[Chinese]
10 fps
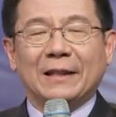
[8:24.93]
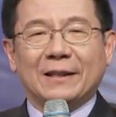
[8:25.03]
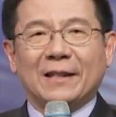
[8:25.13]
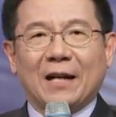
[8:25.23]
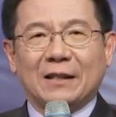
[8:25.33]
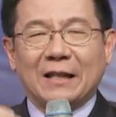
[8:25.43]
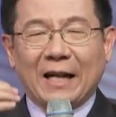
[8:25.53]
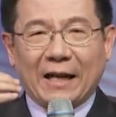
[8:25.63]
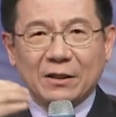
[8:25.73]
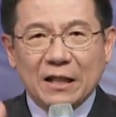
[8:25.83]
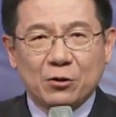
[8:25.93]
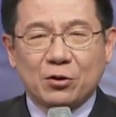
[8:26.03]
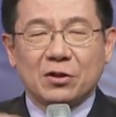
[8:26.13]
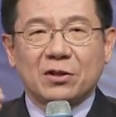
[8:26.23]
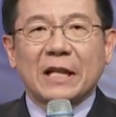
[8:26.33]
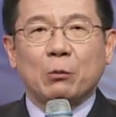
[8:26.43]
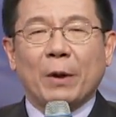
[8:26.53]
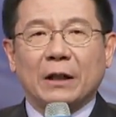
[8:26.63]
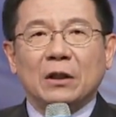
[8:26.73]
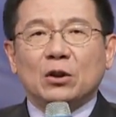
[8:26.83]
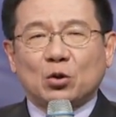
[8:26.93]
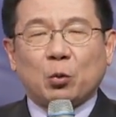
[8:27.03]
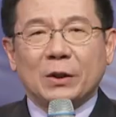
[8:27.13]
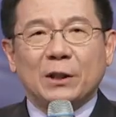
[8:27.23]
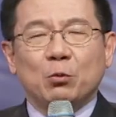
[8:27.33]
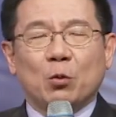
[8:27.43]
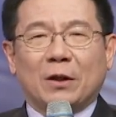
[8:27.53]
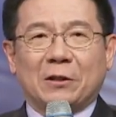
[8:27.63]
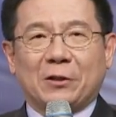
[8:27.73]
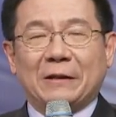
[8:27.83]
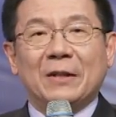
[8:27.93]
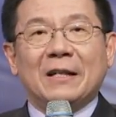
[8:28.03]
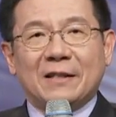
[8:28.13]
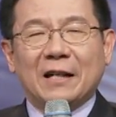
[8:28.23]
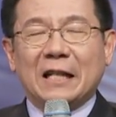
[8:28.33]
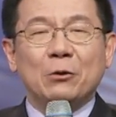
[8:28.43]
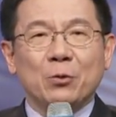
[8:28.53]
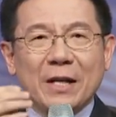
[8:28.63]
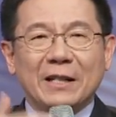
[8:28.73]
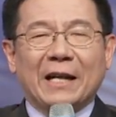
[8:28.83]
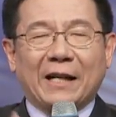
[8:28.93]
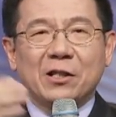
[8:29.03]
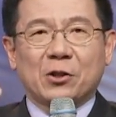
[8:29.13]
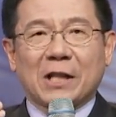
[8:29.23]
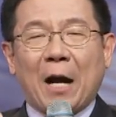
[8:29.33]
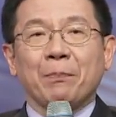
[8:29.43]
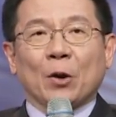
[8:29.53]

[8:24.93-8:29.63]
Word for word: 让人来认识这位独一无二的神，让人愿意来认识他，